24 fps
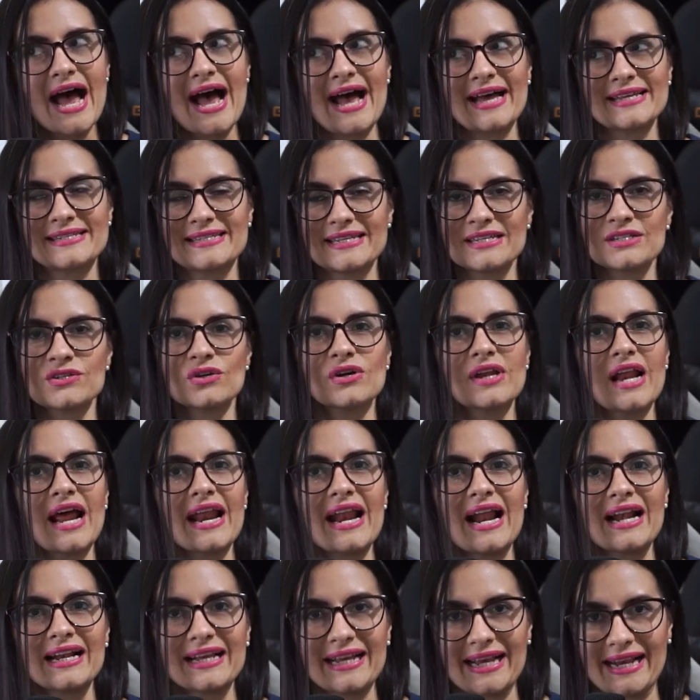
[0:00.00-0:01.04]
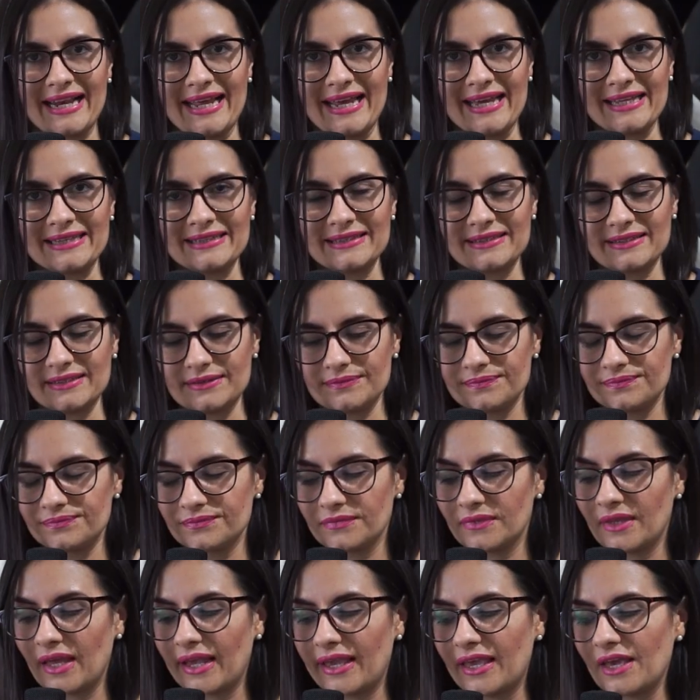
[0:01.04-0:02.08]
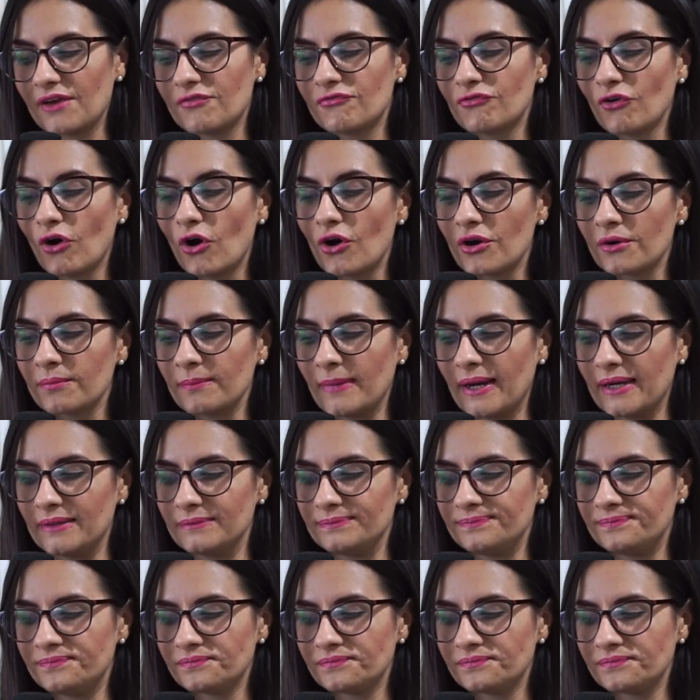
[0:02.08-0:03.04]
Asesorar al cliente. ¿De qué forma?